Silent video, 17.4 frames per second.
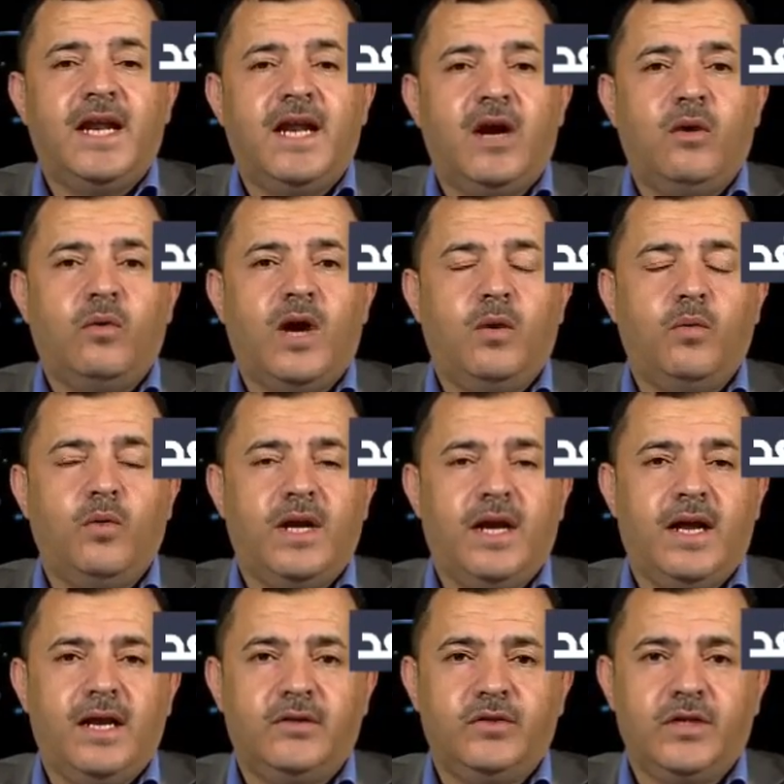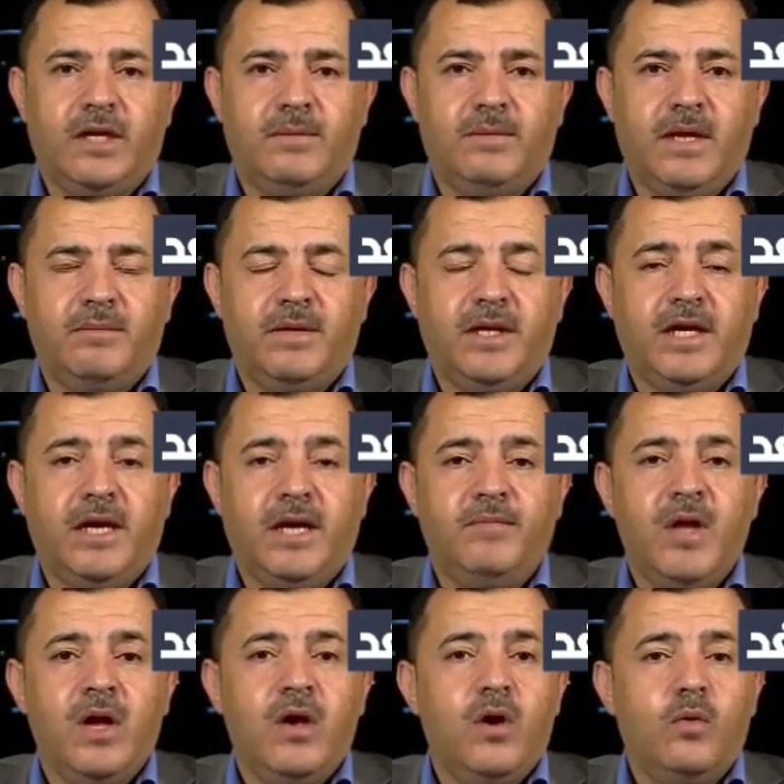لا أعول على الجانب الأمريكي
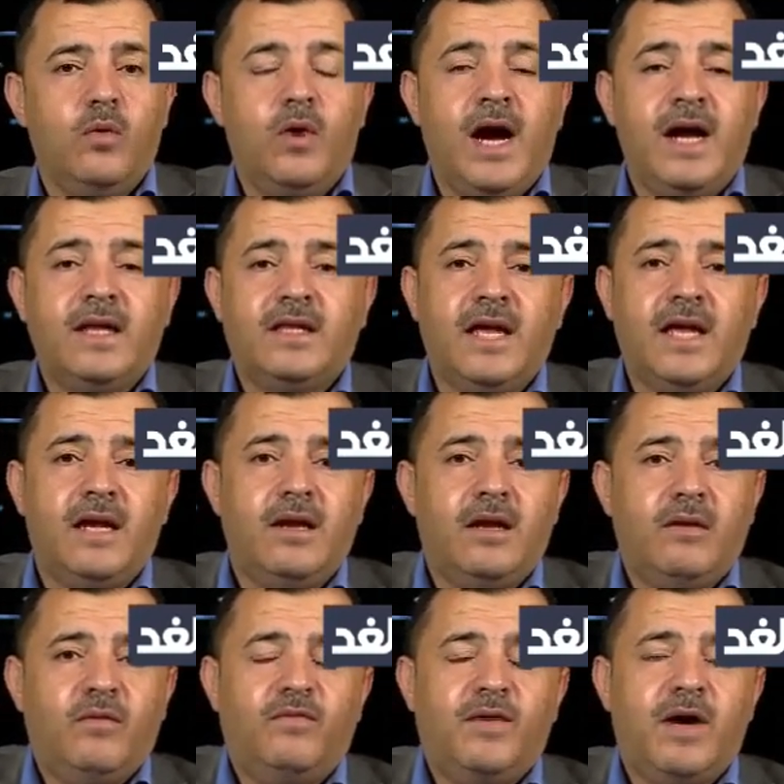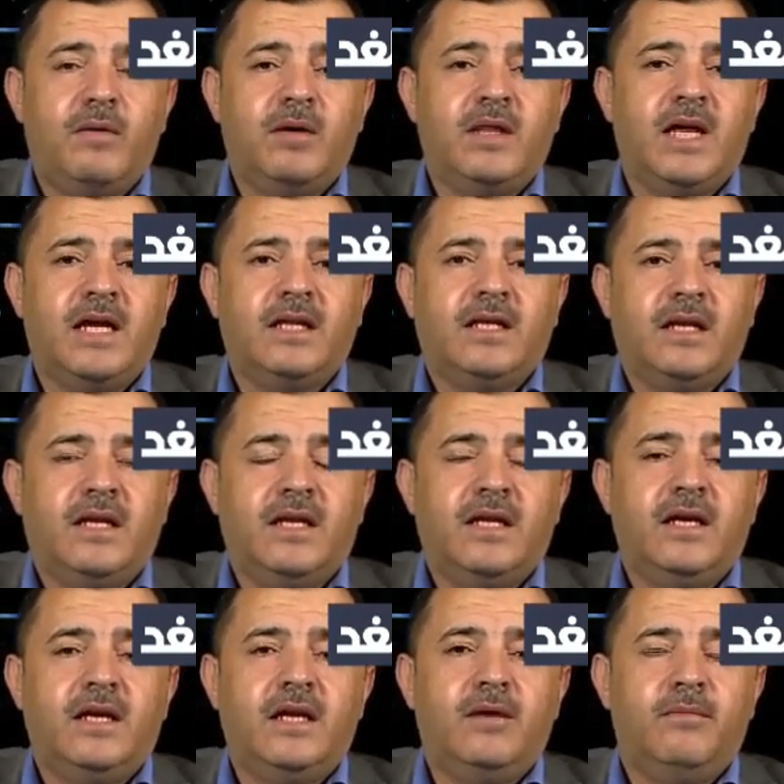وحتى المفاوضات
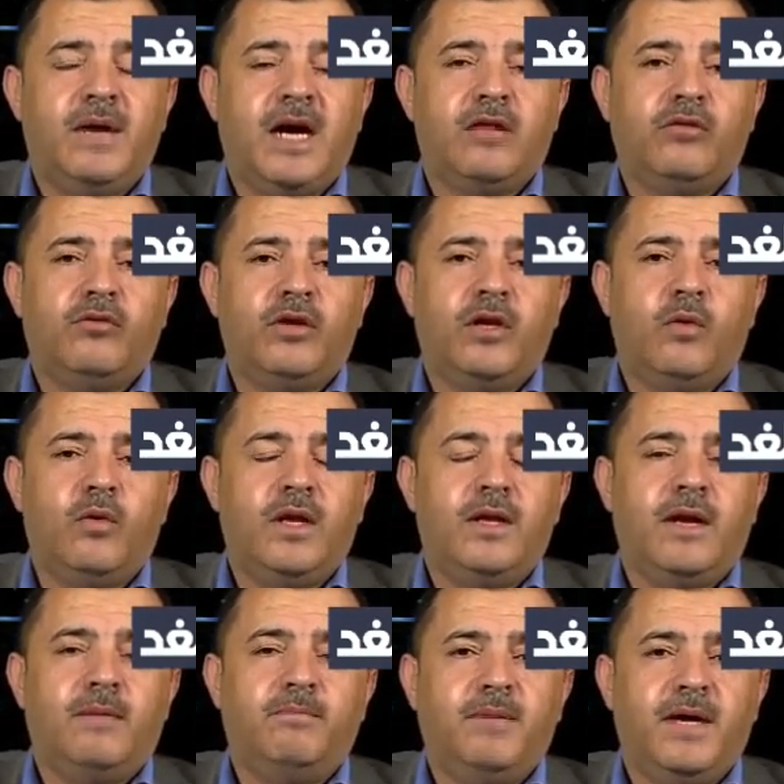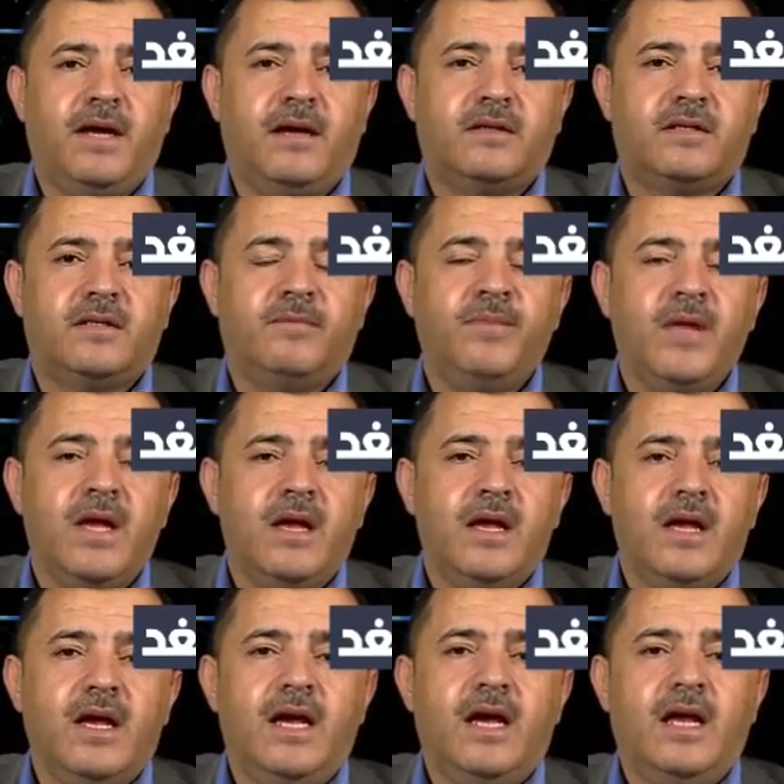اللي بعثونا لنا ويليام بيرنز
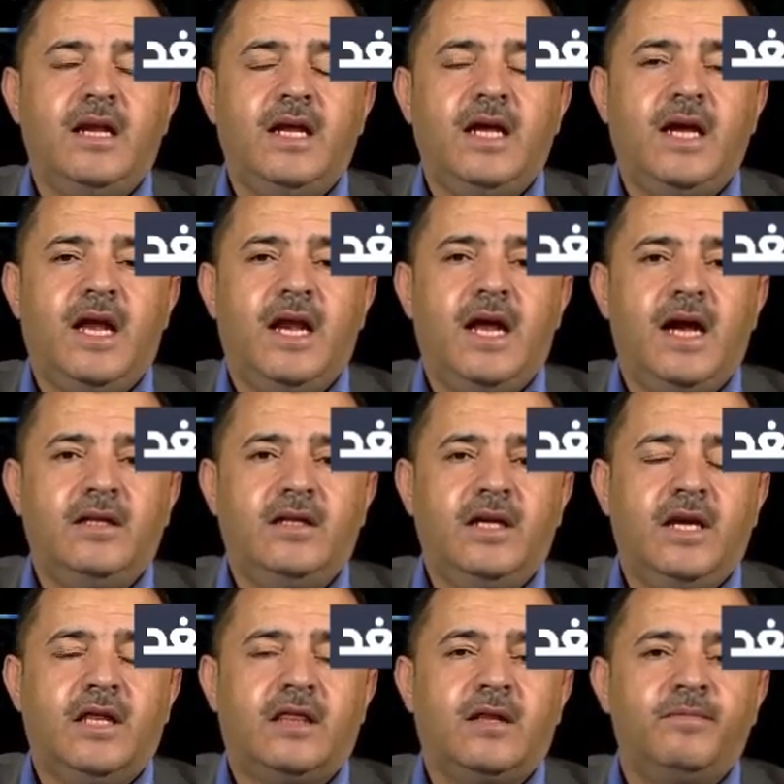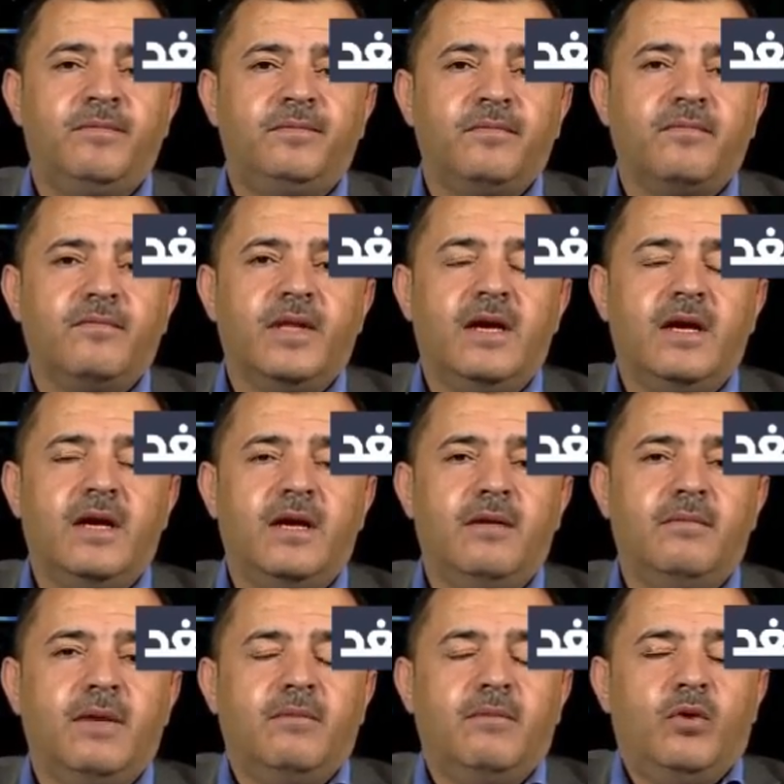للحديث آه،